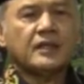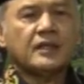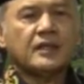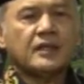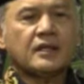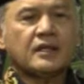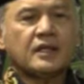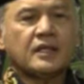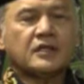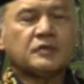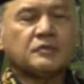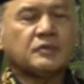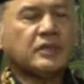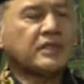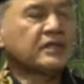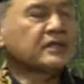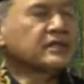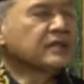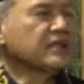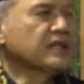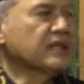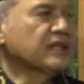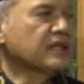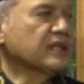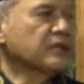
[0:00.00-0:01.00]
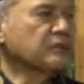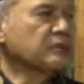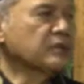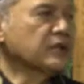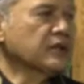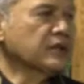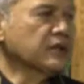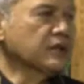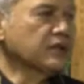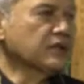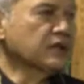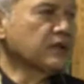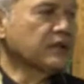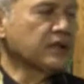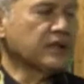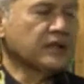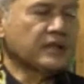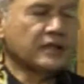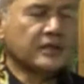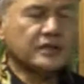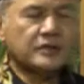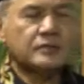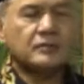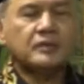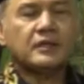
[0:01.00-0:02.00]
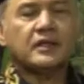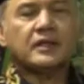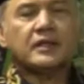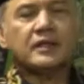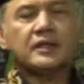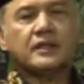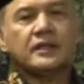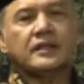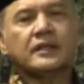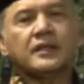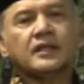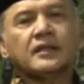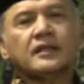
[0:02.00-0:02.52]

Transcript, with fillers: uh, Kasman Singa di Magjo dan lain sebagainya.